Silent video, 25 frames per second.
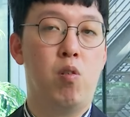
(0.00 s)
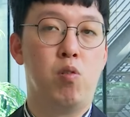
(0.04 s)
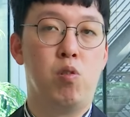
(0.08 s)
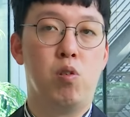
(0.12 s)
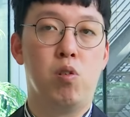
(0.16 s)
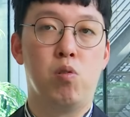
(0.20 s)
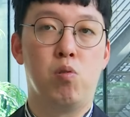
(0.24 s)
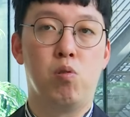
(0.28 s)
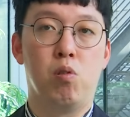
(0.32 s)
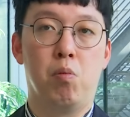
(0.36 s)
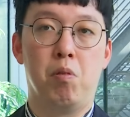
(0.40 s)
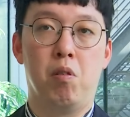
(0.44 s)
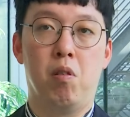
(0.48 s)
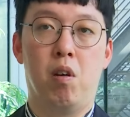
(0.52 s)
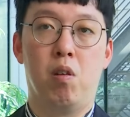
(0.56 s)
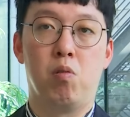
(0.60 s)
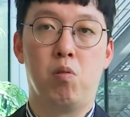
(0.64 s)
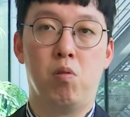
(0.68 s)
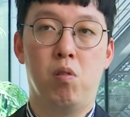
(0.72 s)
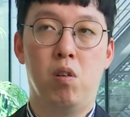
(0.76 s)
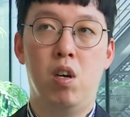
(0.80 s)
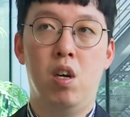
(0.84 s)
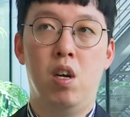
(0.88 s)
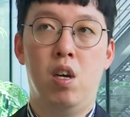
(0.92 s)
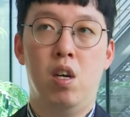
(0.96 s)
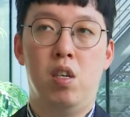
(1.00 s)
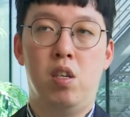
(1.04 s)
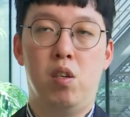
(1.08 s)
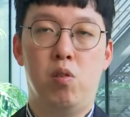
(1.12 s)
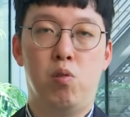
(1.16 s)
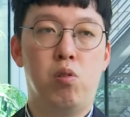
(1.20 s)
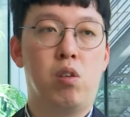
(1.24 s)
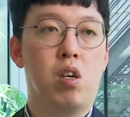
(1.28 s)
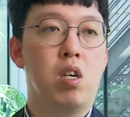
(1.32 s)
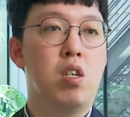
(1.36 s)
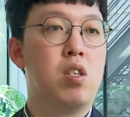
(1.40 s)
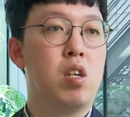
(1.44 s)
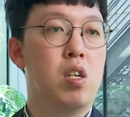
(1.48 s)
我就是说，比方说你
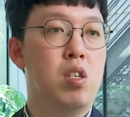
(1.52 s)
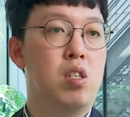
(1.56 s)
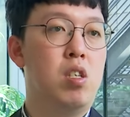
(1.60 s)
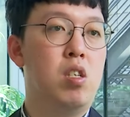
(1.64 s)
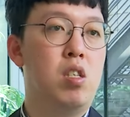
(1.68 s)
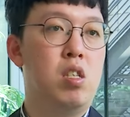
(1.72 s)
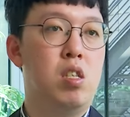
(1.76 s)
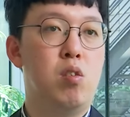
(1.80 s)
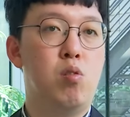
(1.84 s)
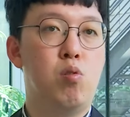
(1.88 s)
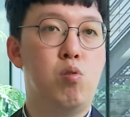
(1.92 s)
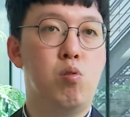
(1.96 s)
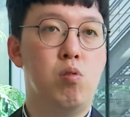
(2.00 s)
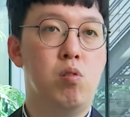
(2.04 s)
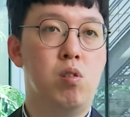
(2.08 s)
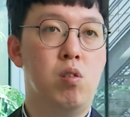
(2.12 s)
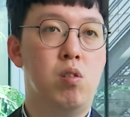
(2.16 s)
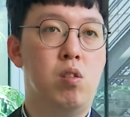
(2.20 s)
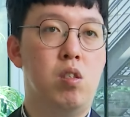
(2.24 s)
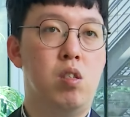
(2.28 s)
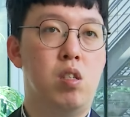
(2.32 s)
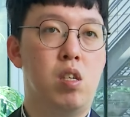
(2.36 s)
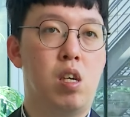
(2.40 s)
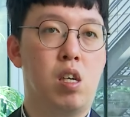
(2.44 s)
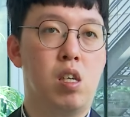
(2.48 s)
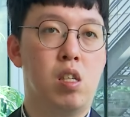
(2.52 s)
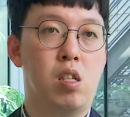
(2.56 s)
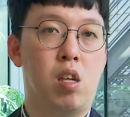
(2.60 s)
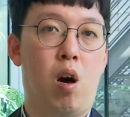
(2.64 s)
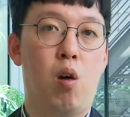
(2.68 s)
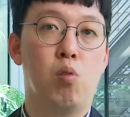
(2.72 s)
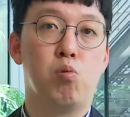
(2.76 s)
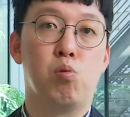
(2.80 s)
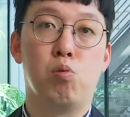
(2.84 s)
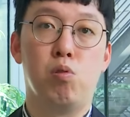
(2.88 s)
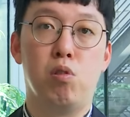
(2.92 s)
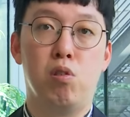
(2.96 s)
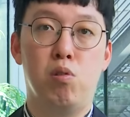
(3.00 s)
去跟沈晶晶去这个
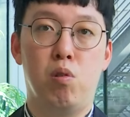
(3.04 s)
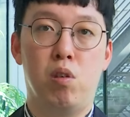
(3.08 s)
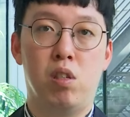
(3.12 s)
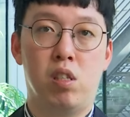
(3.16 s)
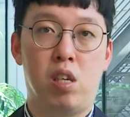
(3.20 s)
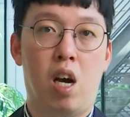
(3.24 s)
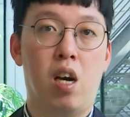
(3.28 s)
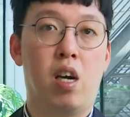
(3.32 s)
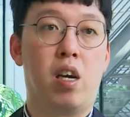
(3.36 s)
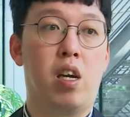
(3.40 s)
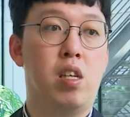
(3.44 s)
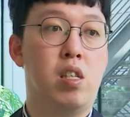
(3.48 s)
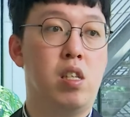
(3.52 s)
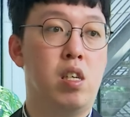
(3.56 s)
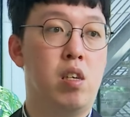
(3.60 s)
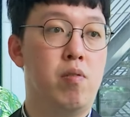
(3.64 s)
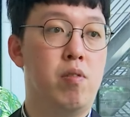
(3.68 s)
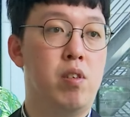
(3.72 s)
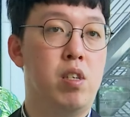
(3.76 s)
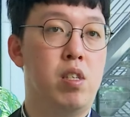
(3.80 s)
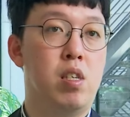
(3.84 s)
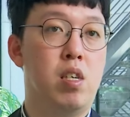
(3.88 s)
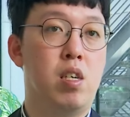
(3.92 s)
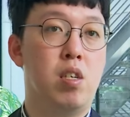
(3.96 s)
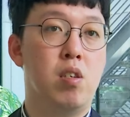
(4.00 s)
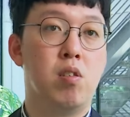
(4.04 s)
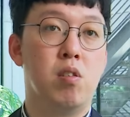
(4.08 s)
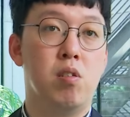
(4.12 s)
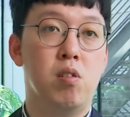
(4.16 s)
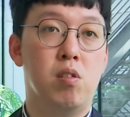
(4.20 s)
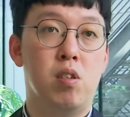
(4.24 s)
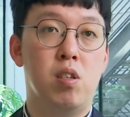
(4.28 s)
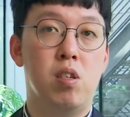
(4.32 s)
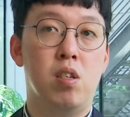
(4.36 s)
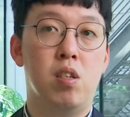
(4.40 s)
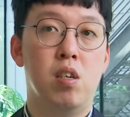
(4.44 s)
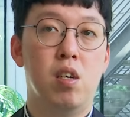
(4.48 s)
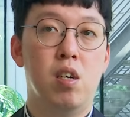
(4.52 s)
逃出影院唱 KTV 这件事
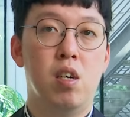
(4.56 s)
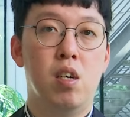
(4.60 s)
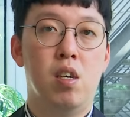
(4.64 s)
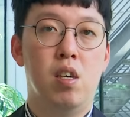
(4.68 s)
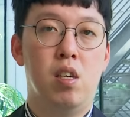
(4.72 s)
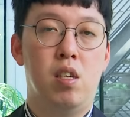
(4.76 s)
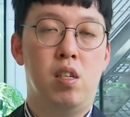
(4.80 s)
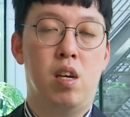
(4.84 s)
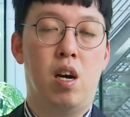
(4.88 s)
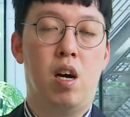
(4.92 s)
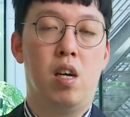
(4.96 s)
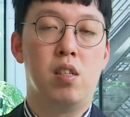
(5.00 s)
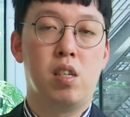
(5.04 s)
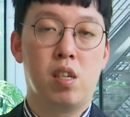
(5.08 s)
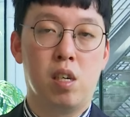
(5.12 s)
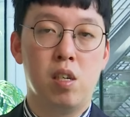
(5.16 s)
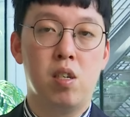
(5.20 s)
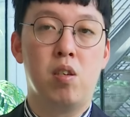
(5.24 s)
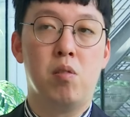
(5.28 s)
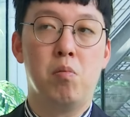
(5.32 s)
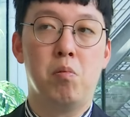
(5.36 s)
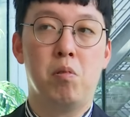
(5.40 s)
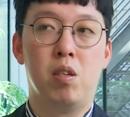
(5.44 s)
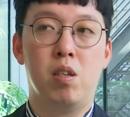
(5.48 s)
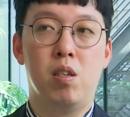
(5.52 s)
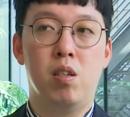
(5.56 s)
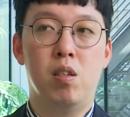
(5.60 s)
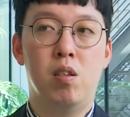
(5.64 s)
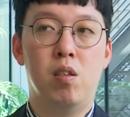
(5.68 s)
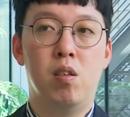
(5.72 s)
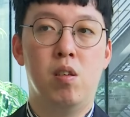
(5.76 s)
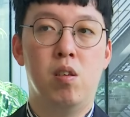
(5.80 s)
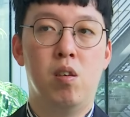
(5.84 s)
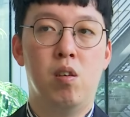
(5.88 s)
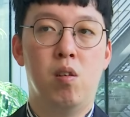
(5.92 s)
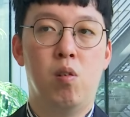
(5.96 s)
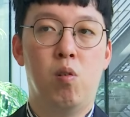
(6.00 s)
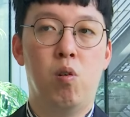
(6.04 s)
情，那这个是不是
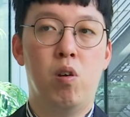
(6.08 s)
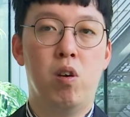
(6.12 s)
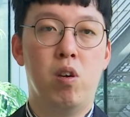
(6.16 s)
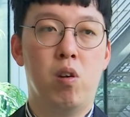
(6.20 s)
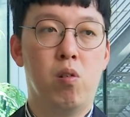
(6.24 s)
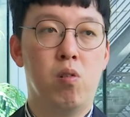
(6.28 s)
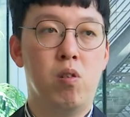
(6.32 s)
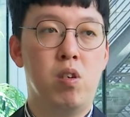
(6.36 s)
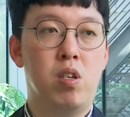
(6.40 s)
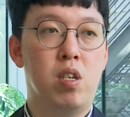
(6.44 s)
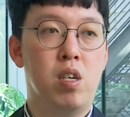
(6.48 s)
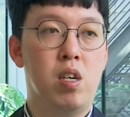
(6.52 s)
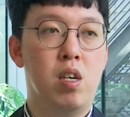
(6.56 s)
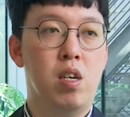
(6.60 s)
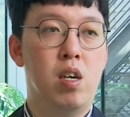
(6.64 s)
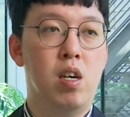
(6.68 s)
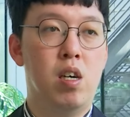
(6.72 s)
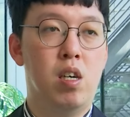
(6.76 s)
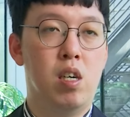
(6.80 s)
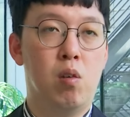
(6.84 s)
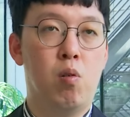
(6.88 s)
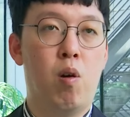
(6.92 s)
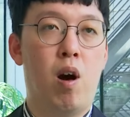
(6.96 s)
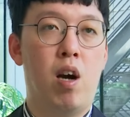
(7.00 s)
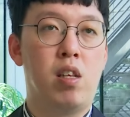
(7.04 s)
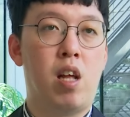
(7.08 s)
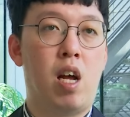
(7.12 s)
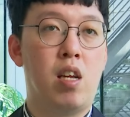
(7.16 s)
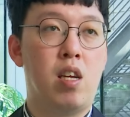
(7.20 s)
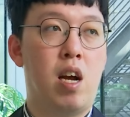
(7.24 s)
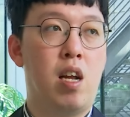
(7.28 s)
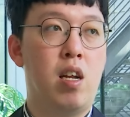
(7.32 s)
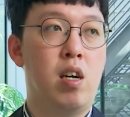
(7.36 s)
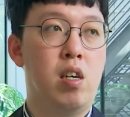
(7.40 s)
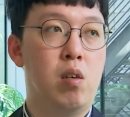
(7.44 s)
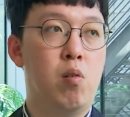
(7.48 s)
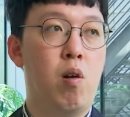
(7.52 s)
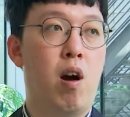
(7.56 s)
会有一些额外大
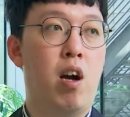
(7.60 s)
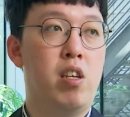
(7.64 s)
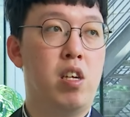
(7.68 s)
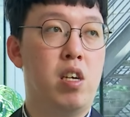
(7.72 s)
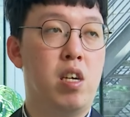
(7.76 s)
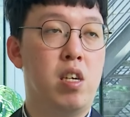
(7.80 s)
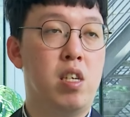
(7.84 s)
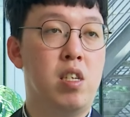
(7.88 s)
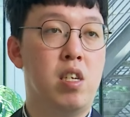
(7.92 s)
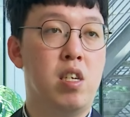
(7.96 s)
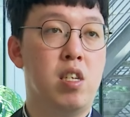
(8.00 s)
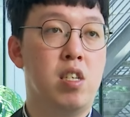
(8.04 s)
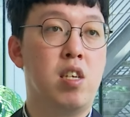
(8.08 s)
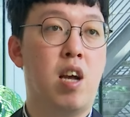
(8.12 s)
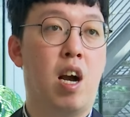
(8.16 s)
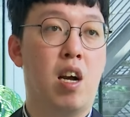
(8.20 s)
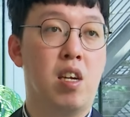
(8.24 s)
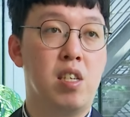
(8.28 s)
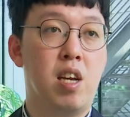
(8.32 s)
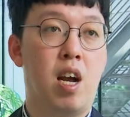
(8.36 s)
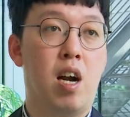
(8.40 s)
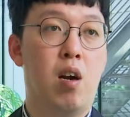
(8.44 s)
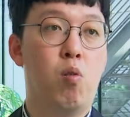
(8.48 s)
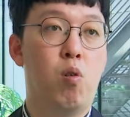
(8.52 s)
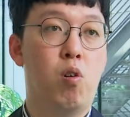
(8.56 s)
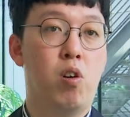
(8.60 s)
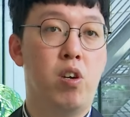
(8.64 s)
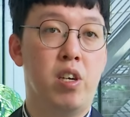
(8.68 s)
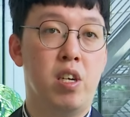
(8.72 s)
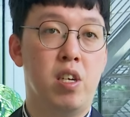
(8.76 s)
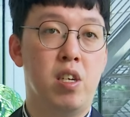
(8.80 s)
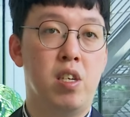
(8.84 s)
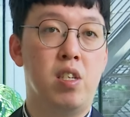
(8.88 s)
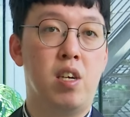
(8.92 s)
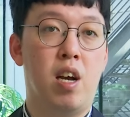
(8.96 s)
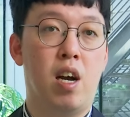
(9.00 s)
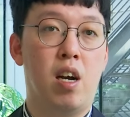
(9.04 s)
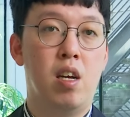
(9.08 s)
家额外的一些想象或
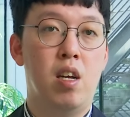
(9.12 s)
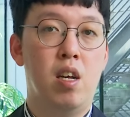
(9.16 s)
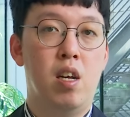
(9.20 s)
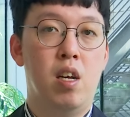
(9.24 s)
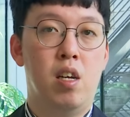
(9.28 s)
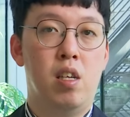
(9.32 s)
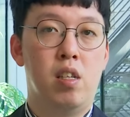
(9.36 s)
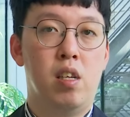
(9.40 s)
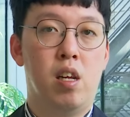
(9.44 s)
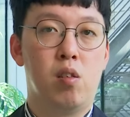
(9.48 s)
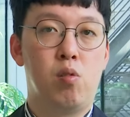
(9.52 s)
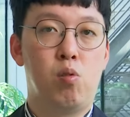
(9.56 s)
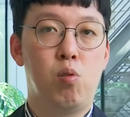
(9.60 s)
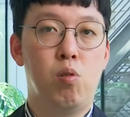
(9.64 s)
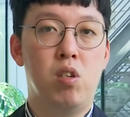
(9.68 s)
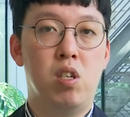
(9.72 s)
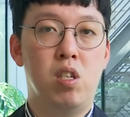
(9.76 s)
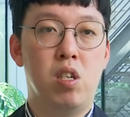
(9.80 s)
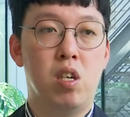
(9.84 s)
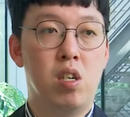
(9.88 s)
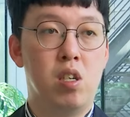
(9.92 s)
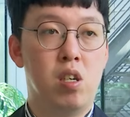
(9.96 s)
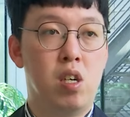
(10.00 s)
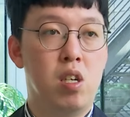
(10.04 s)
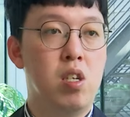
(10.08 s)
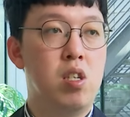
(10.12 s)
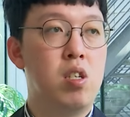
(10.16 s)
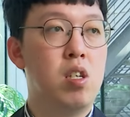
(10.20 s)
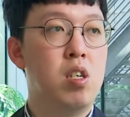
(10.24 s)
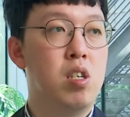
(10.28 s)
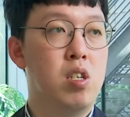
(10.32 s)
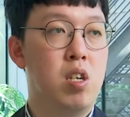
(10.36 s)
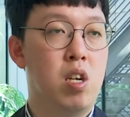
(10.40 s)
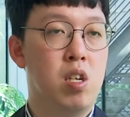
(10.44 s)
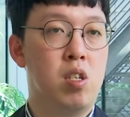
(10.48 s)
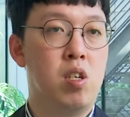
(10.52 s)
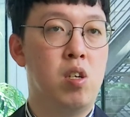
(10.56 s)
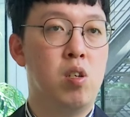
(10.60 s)
联想？那对你的人
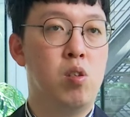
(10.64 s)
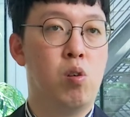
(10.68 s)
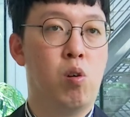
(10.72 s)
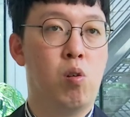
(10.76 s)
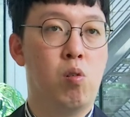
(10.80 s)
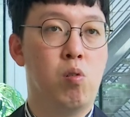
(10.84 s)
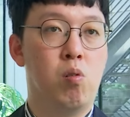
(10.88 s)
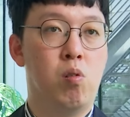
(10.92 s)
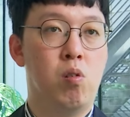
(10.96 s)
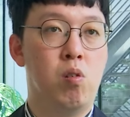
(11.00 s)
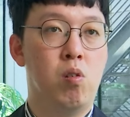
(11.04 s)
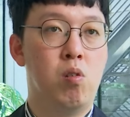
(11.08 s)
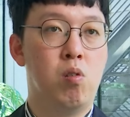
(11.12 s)
设也是一种。